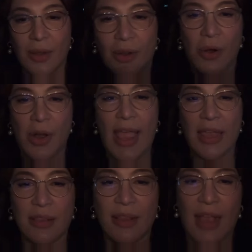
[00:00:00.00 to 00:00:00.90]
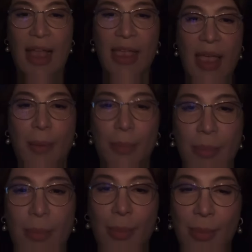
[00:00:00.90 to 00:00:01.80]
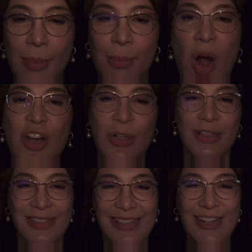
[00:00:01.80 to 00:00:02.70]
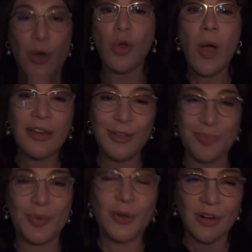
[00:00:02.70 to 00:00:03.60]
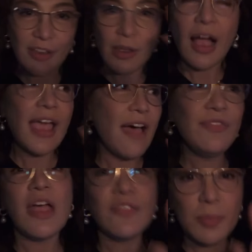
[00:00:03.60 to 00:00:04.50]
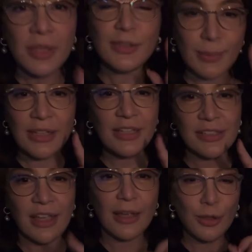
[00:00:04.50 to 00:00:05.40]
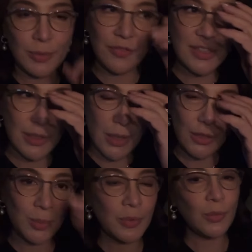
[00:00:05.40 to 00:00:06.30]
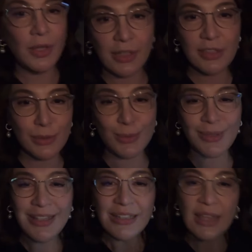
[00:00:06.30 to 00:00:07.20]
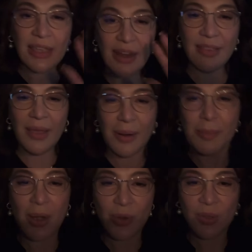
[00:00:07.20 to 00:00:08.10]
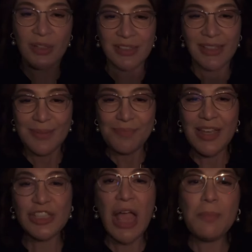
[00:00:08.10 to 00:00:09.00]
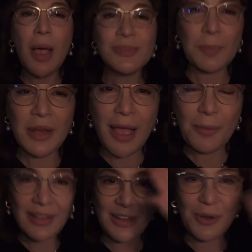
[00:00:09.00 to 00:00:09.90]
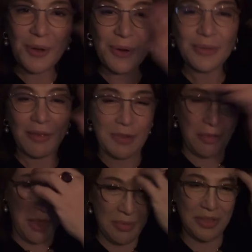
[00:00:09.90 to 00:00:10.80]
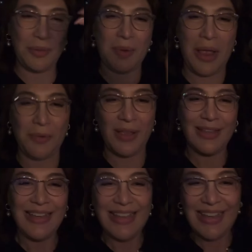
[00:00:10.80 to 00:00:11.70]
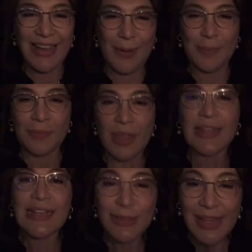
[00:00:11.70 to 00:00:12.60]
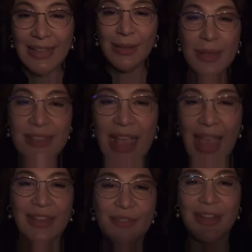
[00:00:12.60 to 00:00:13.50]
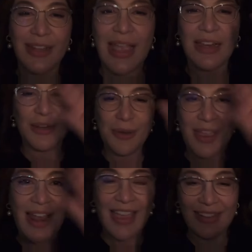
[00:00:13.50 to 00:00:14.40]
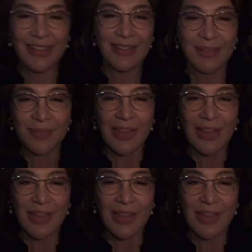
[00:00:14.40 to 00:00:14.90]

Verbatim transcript: All right, I am Marcos. Hello, Kuala Lumpur. I, I have never been to Malaysia. I hope to visit Kuala Lumpur one day soon. Take care there, Marcos. And Shy Mom sa Palawan, hello. Dami lang kami din yung Palawan. Um, Tika Lucena naman, si Heidi Villarreal. Hello there, Heidi.